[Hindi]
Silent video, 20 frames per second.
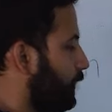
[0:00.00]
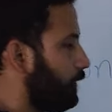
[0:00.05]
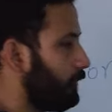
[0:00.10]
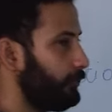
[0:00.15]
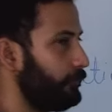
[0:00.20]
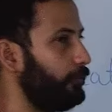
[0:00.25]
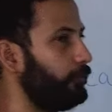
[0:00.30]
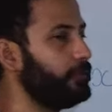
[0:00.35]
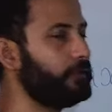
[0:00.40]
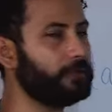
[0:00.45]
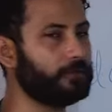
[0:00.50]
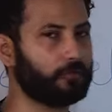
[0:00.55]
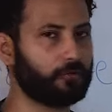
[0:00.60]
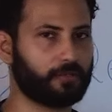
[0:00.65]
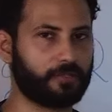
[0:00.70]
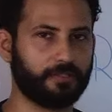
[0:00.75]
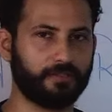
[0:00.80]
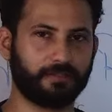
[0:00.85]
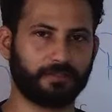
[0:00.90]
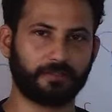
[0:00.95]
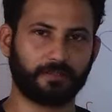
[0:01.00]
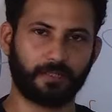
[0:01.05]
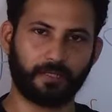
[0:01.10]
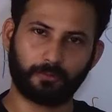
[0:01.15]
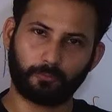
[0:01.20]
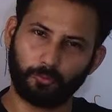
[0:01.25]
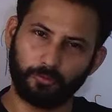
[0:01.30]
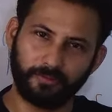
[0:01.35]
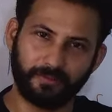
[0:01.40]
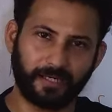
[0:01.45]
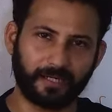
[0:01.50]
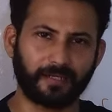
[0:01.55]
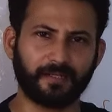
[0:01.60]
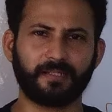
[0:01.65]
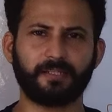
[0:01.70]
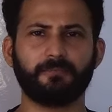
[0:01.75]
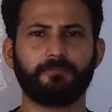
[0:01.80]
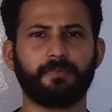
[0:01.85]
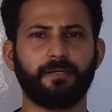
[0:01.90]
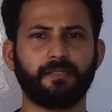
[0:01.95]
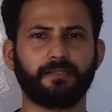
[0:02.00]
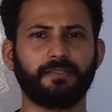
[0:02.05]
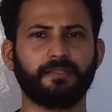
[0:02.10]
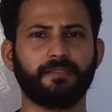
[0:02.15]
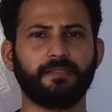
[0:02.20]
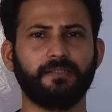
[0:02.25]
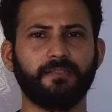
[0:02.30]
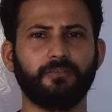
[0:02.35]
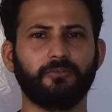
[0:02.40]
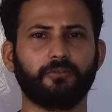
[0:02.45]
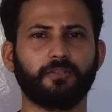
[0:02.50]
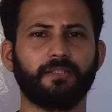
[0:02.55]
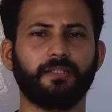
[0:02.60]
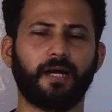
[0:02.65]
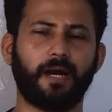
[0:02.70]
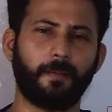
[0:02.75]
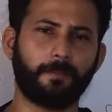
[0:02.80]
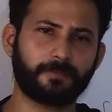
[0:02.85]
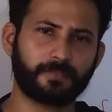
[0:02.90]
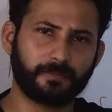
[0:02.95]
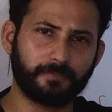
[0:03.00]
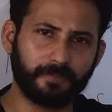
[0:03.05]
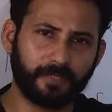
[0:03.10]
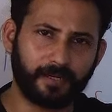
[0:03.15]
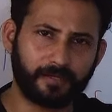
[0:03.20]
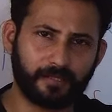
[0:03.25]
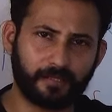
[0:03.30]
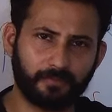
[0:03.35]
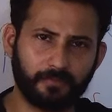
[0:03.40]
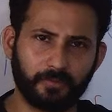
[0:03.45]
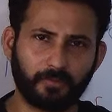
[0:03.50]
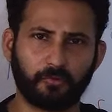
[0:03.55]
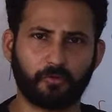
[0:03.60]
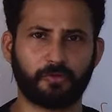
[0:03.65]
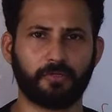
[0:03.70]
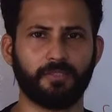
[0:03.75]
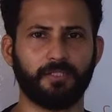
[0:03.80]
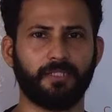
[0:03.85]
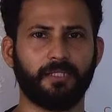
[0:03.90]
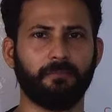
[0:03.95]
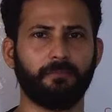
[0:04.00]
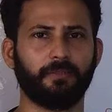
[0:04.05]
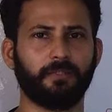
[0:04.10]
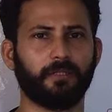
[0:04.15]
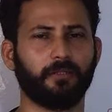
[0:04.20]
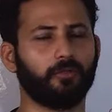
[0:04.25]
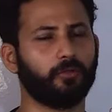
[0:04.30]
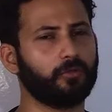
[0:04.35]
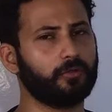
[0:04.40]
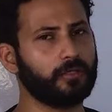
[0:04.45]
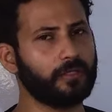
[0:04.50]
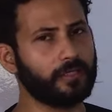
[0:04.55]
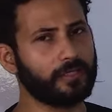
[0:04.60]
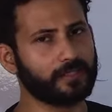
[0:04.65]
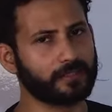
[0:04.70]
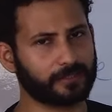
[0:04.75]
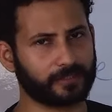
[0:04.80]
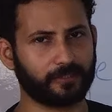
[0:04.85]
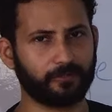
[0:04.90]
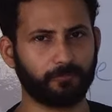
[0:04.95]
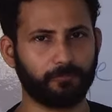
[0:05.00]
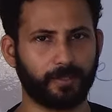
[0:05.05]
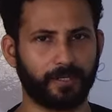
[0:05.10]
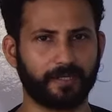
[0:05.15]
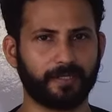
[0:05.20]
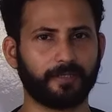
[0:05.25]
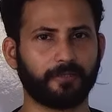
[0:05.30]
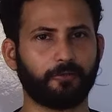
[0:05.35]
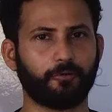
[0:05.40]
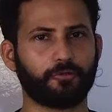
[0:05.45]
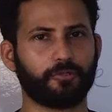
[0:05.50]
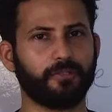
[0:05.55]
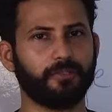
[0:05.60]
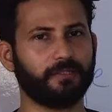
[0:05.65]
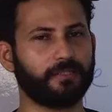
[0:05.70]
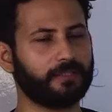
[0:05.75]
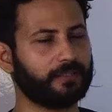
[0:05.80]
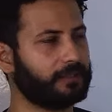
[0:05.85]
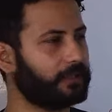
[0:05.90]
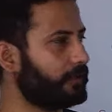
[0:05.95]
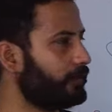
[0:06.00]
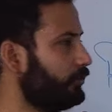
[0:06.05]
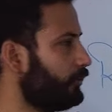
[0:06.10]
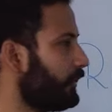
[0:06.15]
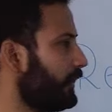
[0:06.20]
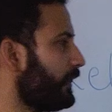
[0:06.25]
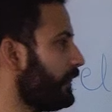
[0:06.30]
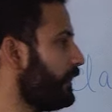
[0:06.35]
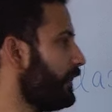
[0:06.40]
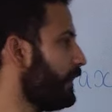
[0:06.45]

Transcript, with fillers: फोर्टी क्वेश्चन कोई नेगेटिव मार्किंग नहीं होगी आप सभी के सभी क्वेश्चन अटैम्प्ट कर लो सिर्फ बारह क्वेश्चन ठीक कर लोगे